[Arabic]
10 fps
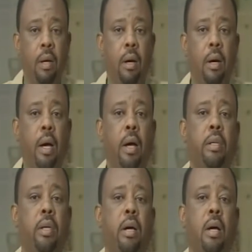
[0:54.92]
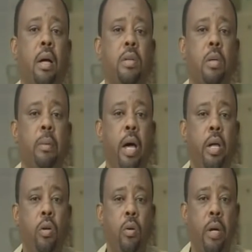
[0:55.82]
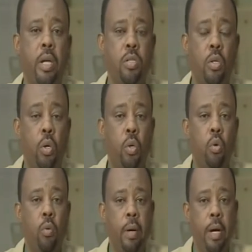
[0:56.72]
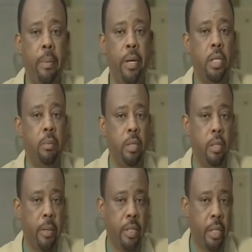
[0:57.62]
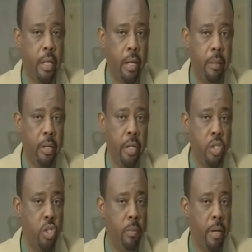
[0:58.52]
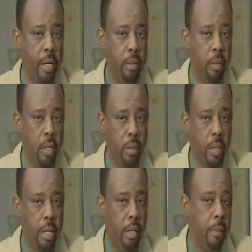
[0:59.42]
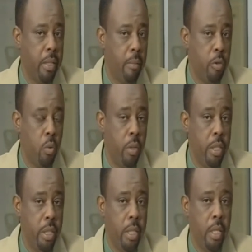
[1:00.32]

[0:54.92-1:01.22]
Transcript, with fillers: عقد صباح اليوم رئيس الحكومة بايمي باتاكالبير اجتماعا مع أعضاء المكتب الدولي